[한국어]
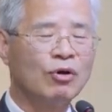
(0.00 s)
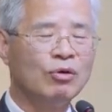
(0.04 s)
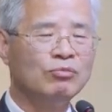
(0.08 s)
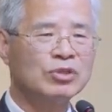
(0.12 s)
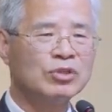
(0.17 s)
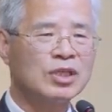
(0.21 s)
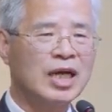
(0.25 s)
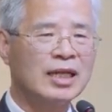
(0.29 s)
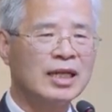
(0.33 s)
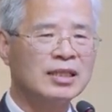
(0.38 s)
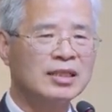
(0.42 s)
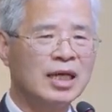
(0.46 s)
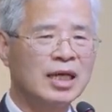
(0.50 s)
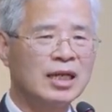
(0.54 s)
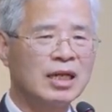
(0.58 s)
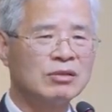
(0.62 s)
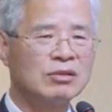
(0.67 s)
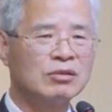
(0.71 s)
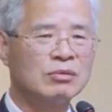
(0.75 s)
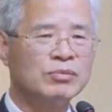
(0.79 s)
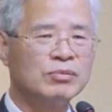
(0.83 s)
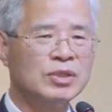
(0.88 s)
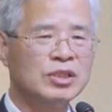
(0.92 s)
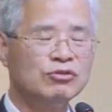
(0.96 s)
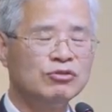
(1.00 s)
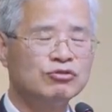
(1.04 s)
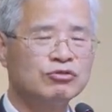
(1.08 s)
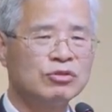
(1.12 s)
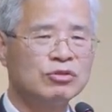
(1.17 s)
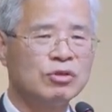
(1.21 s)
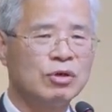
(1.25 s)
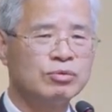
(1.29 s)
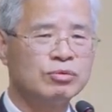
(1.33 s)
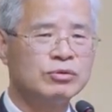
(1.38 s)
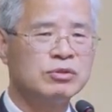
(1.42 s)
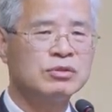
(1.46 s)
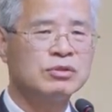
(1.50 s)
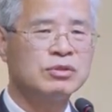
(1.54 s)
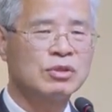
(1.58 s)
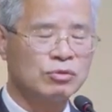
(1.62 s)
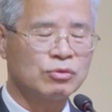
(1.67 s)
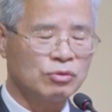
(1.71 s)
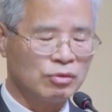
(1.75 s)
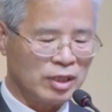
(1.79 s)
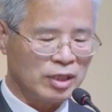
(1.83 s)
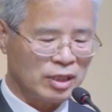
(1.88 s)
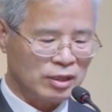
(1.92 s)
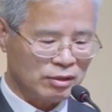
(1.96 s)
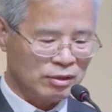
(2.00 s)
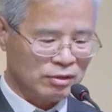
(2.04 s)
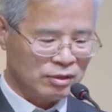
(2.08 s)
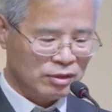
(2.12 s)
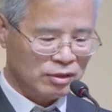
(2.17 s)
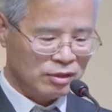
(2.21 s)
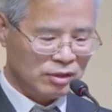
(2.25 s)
너무 간단해서 믿을 수가 없을 정도예요.